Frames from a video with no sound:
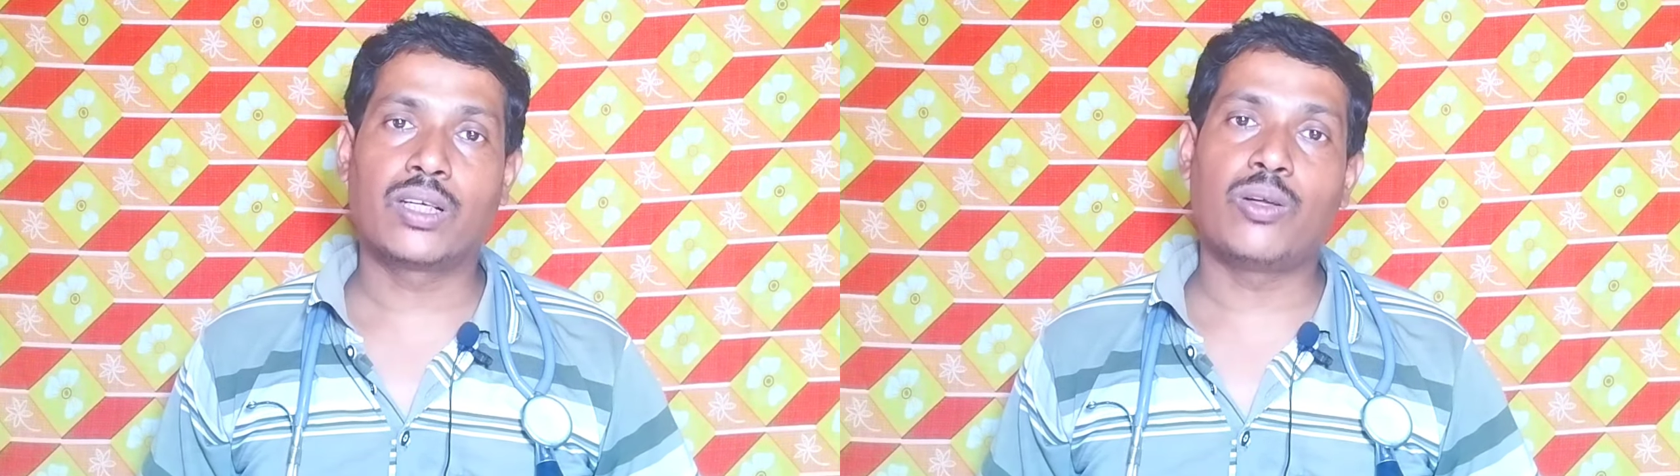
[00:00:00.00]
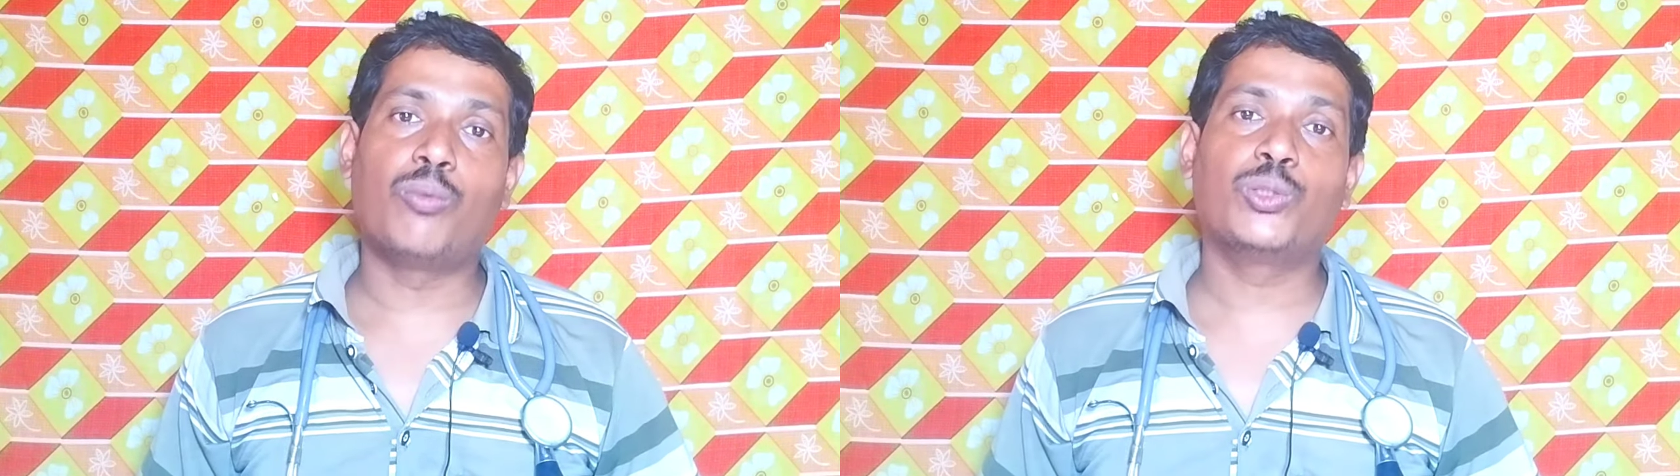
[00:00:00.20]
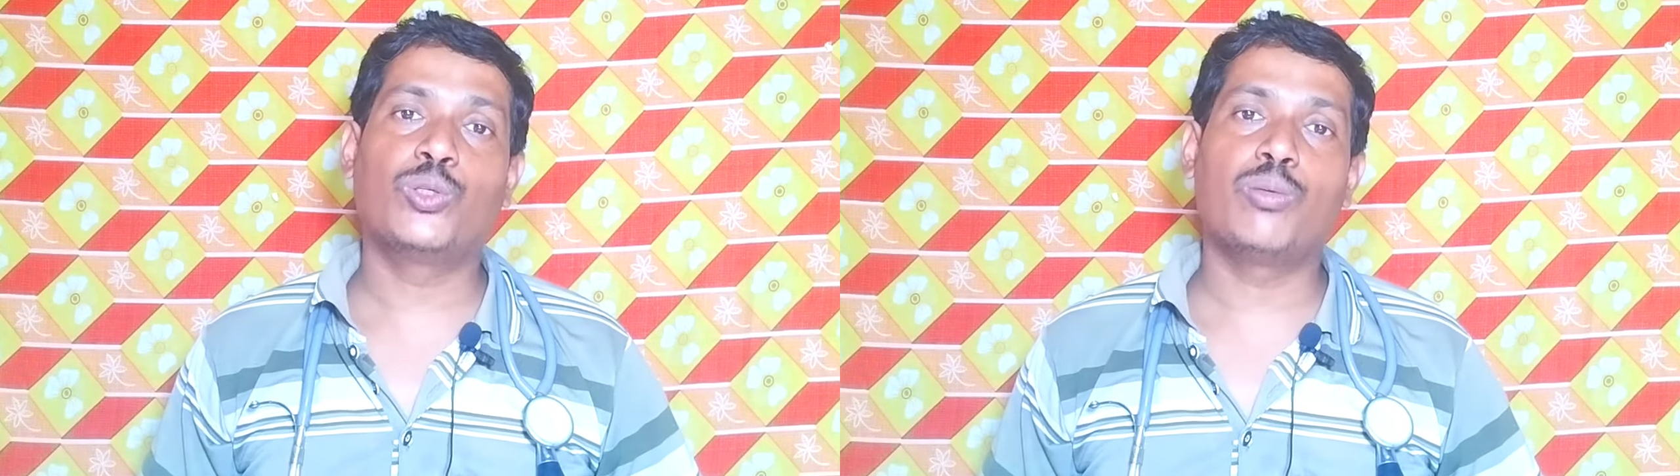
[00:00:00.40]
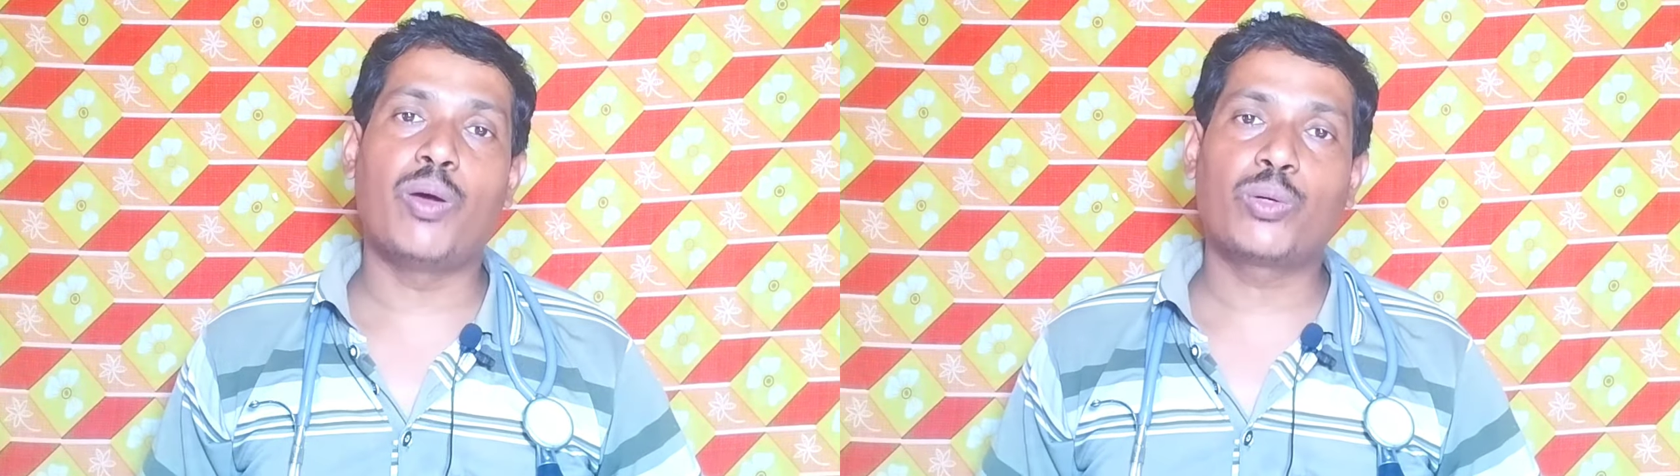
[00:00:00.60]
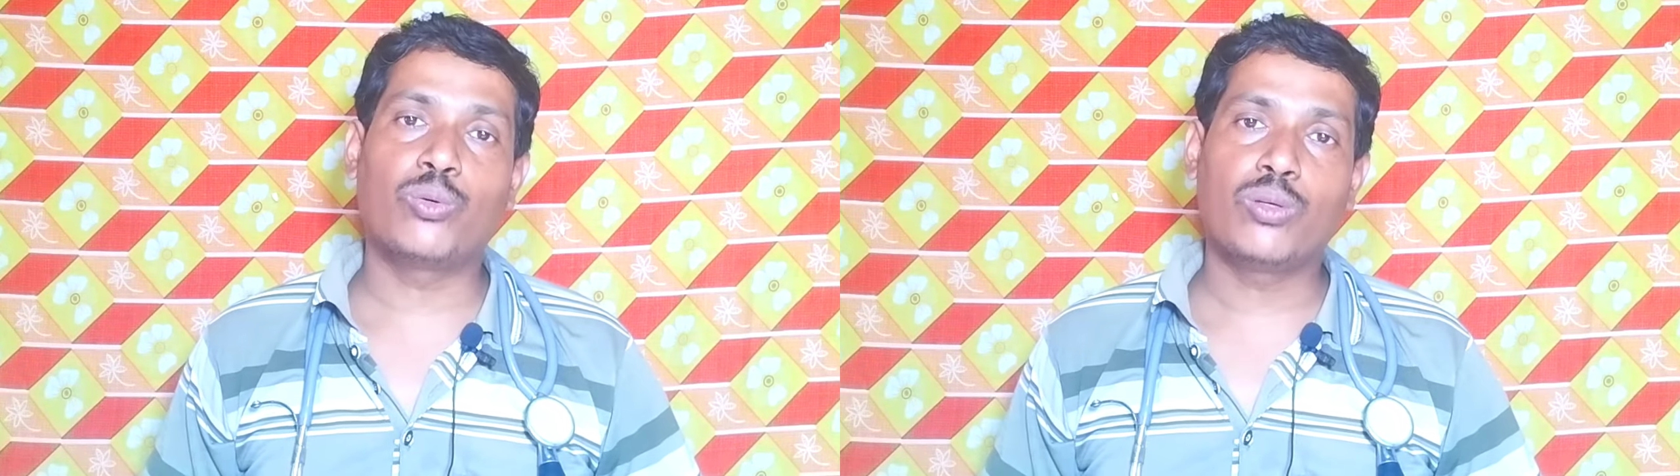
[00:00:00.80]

সেখানে অবশ্যই করে ব্যবহার